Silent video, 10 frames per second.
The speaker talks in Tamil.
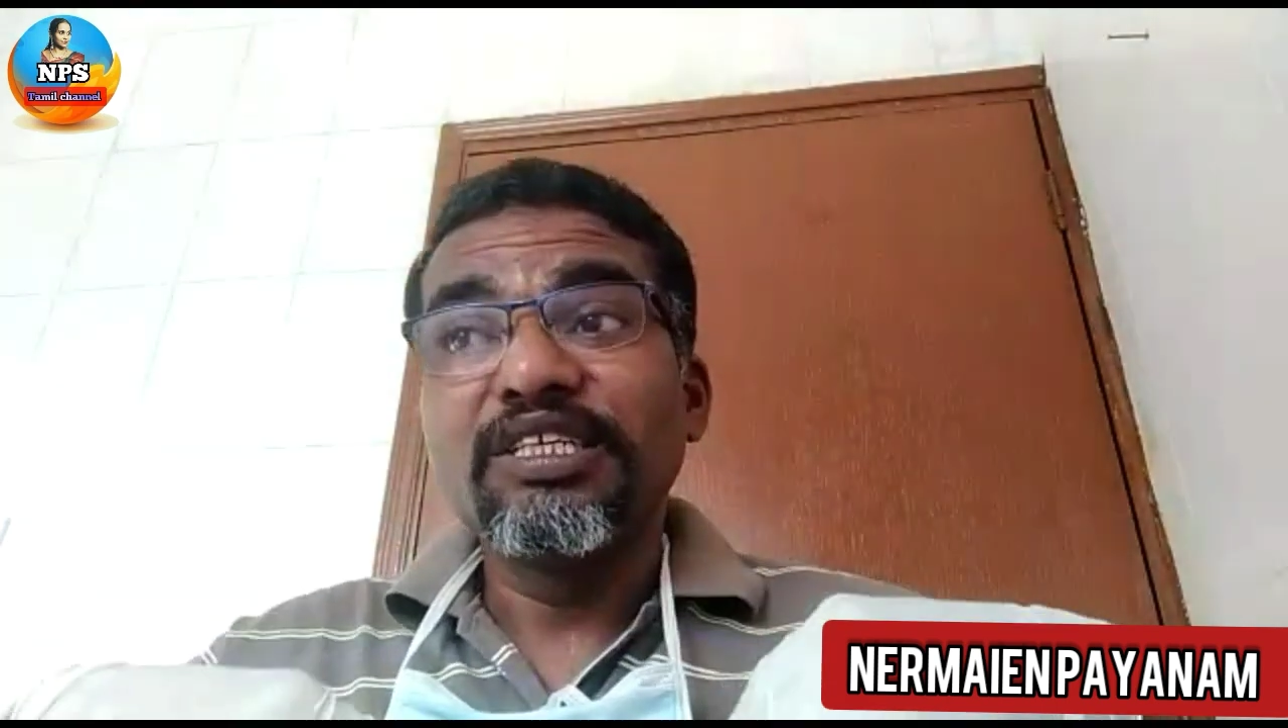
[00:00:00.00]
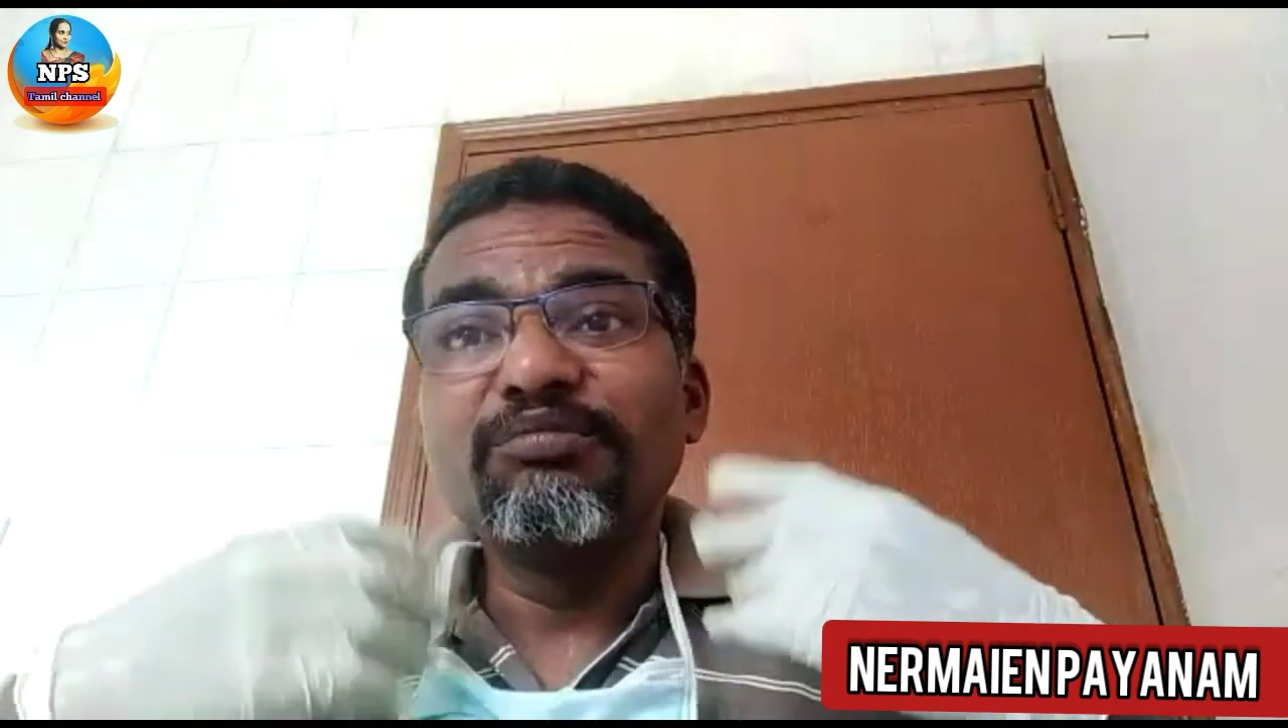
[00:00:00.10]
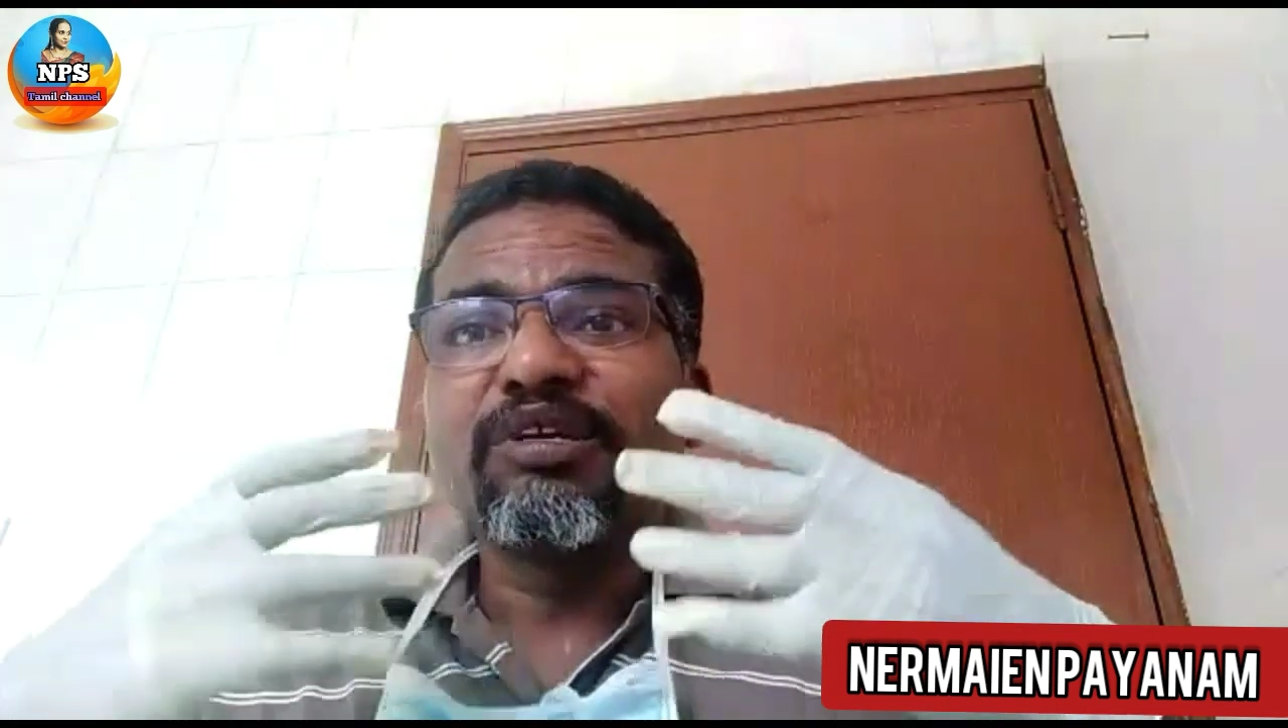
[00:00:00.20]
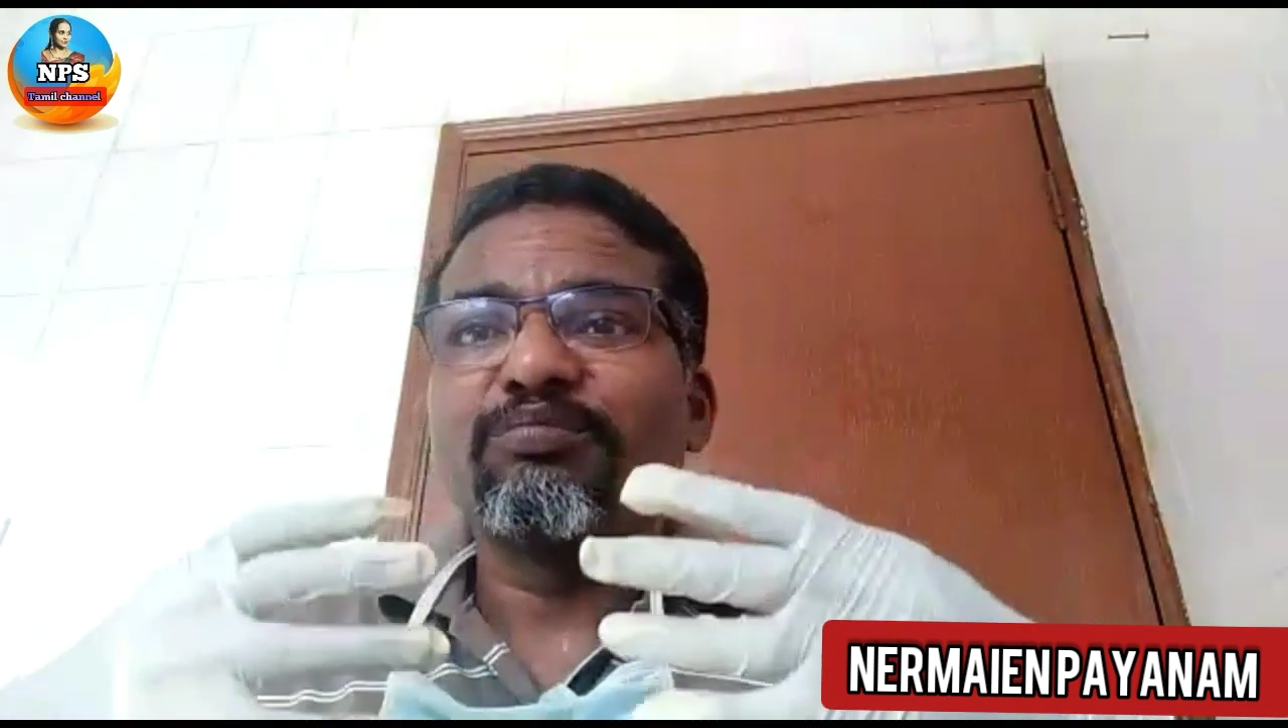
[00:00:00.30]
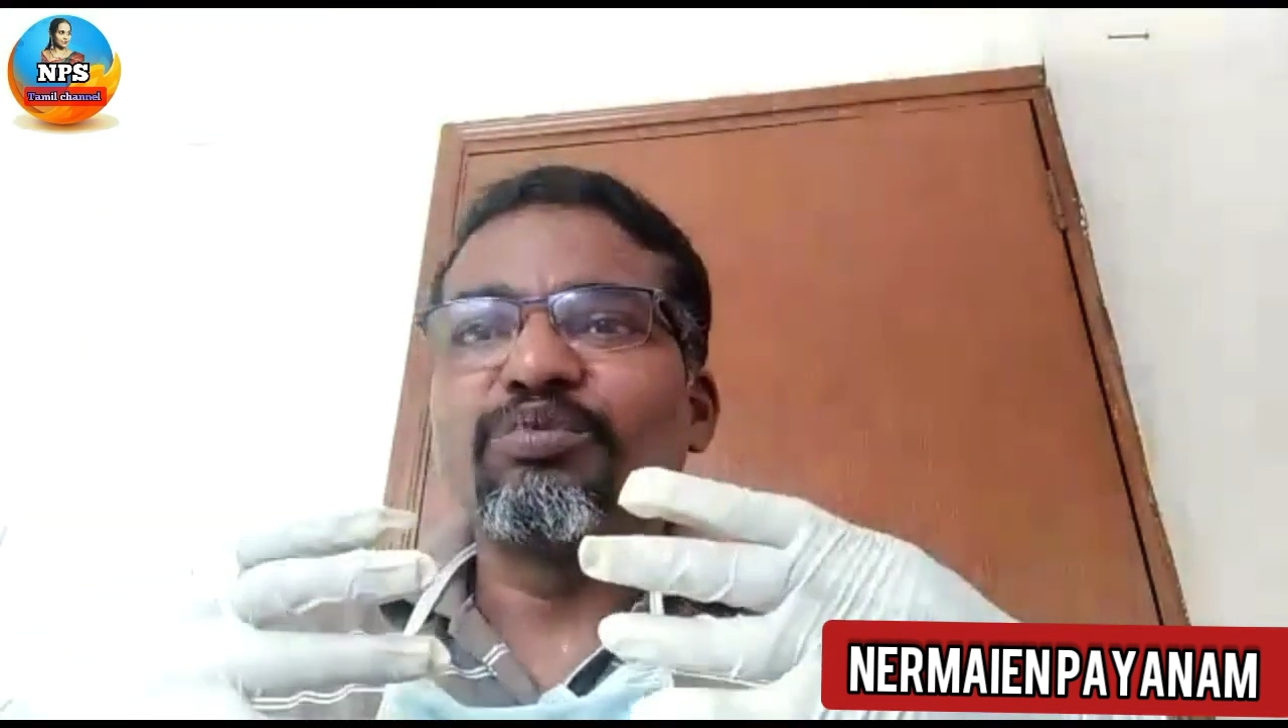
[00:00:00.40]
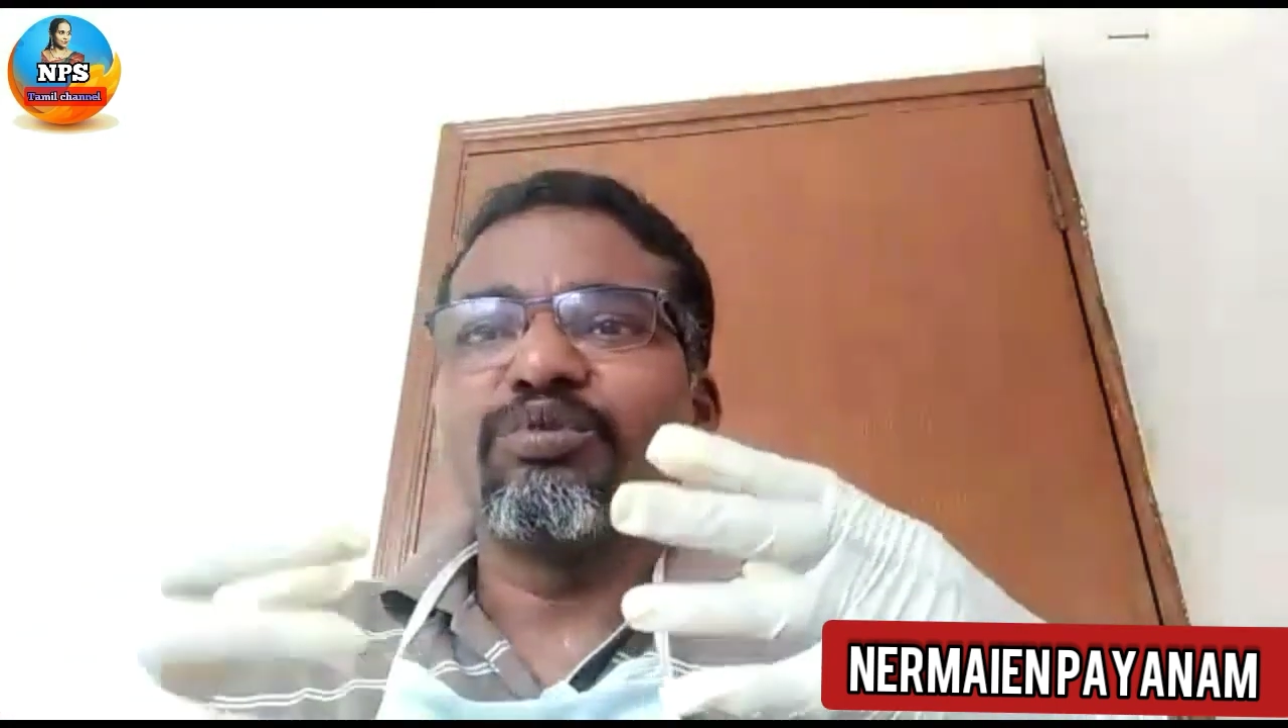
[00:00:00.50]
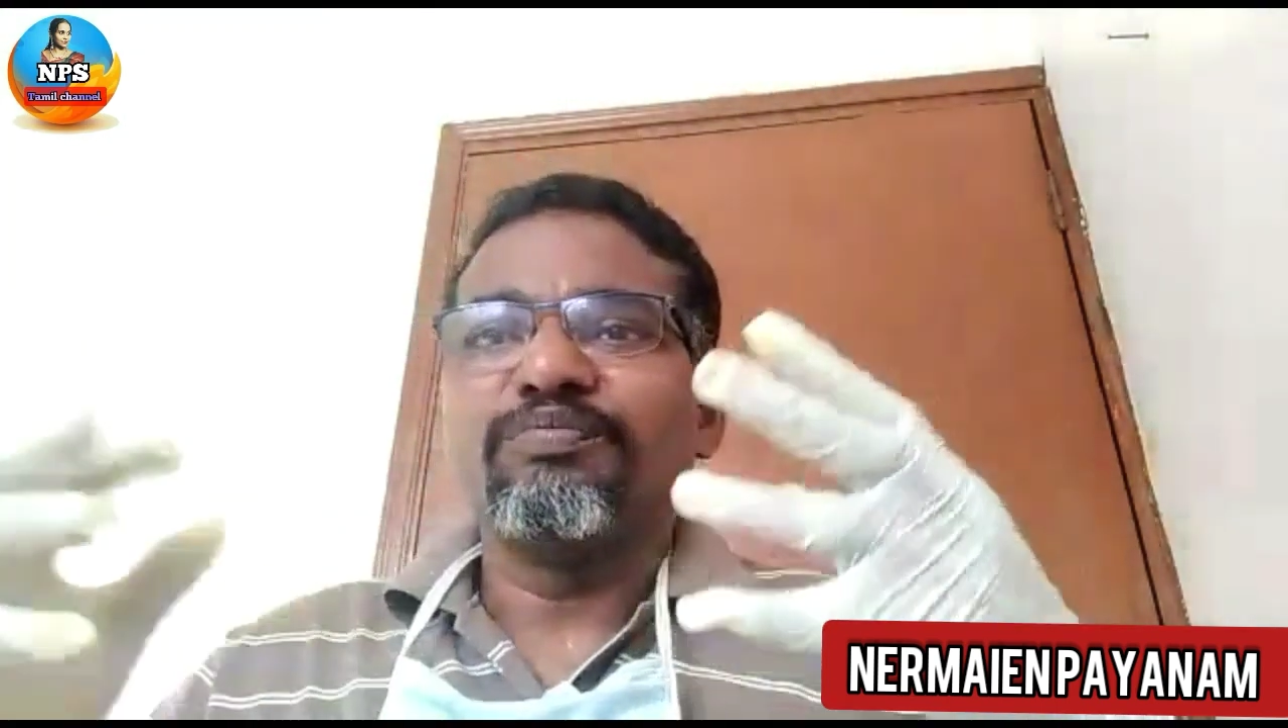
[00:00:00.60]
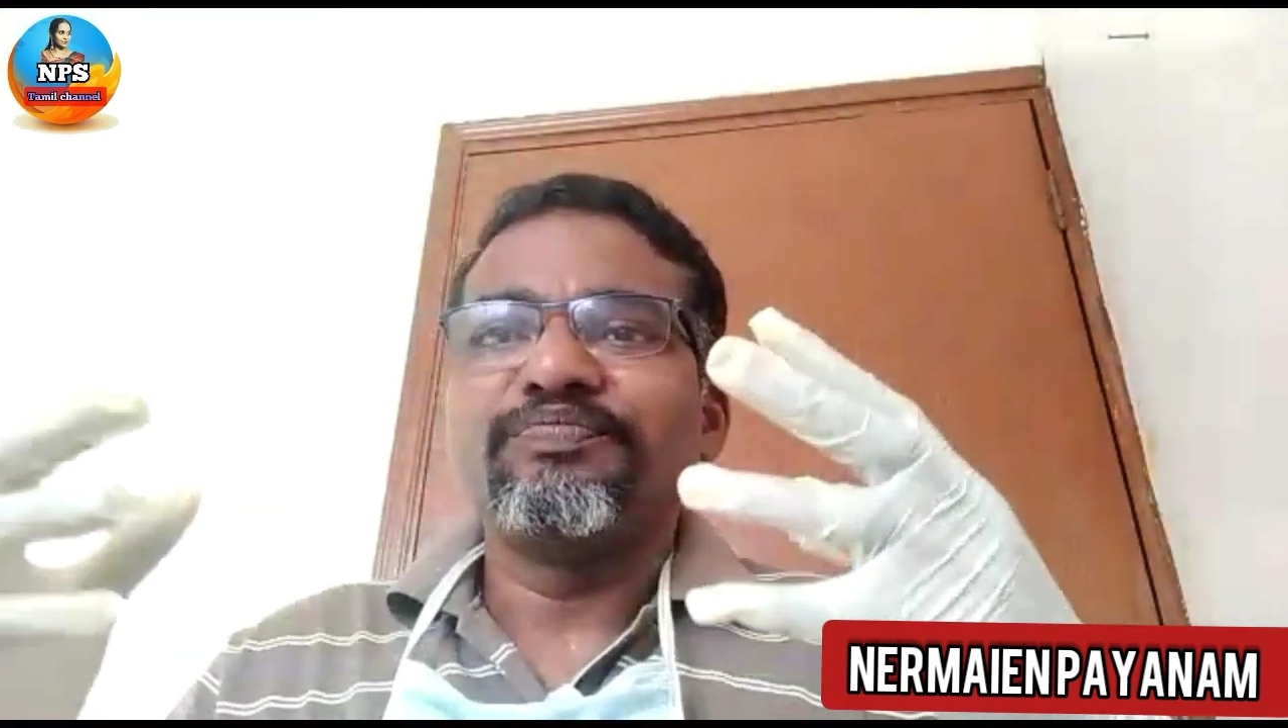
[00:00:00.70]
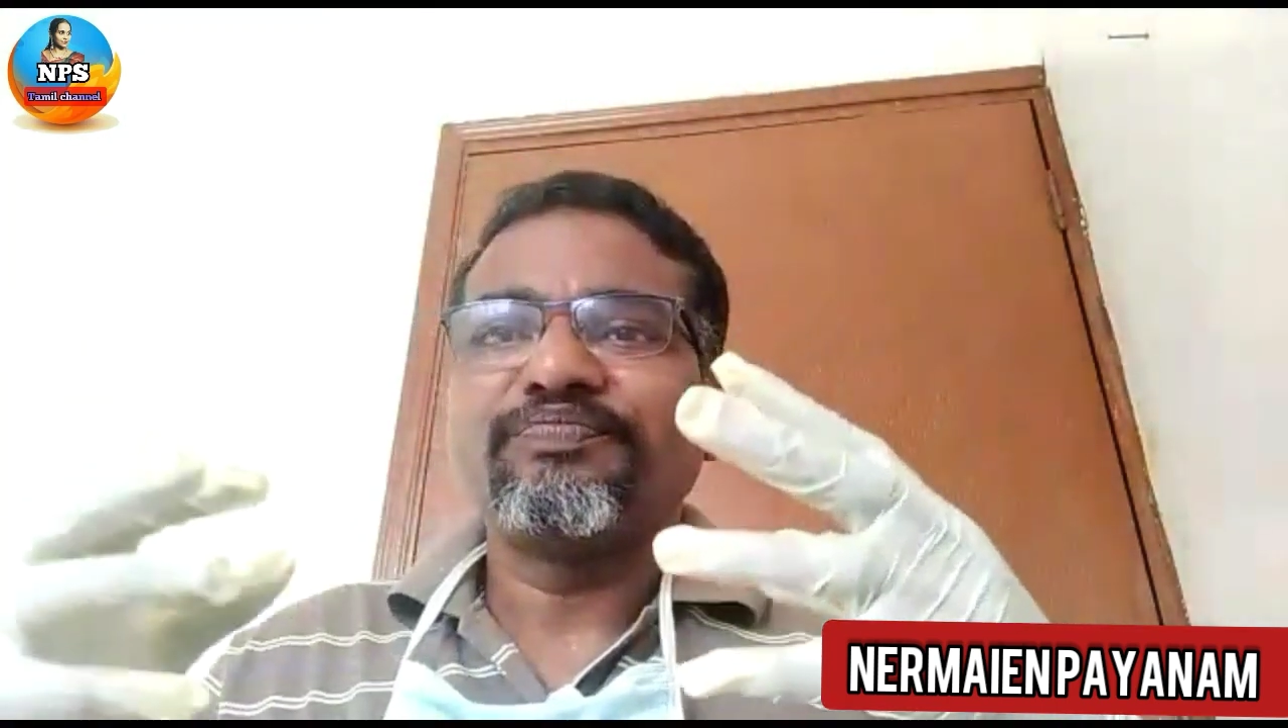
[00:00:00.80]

இருமுறப்போ